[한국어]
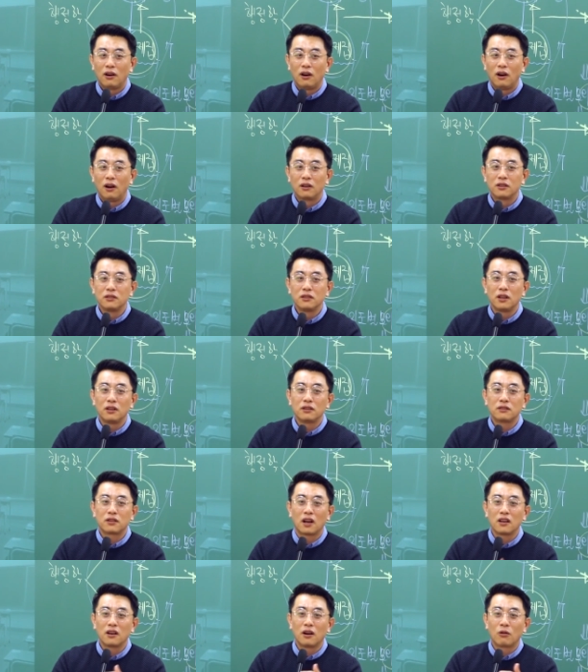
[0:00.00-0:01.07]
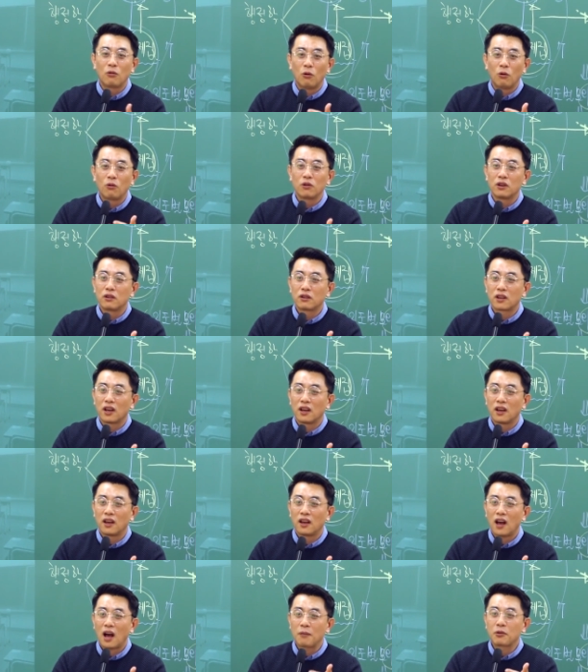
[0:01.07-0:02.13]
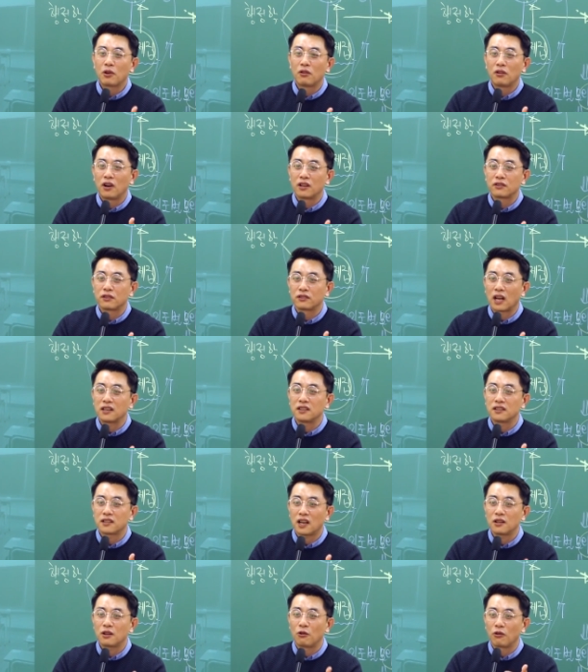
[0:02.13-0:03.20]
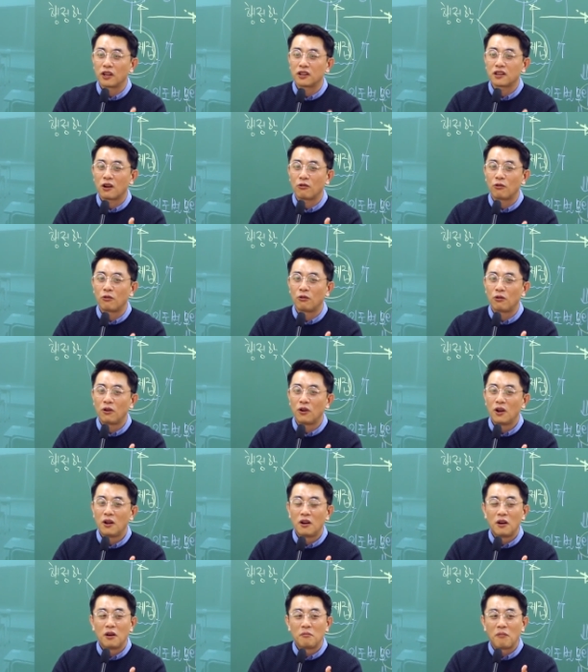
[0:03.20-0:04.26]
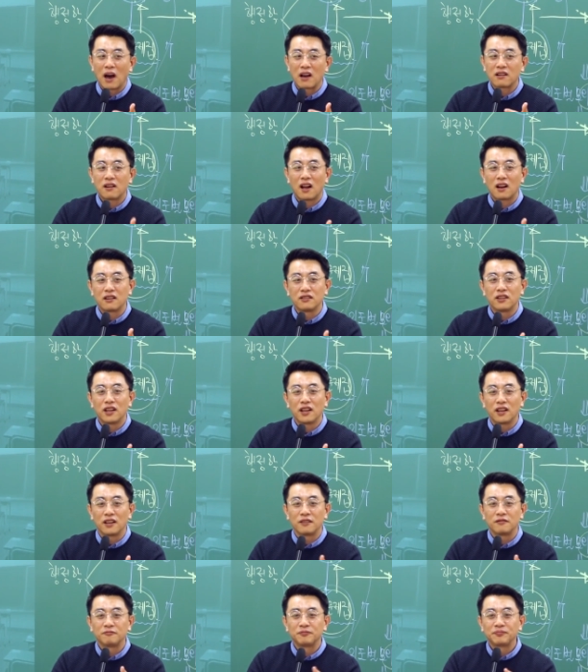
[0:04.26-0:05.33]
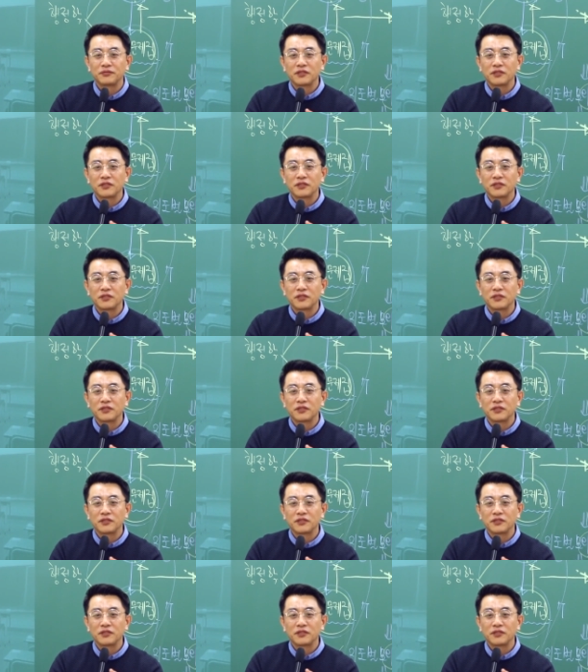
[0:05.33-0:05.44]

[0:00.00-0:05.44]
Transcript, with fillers: 아, 근데 자기가 꼭 이렇게 합격을 해서 다시 찾아오겠다고 말을 하는데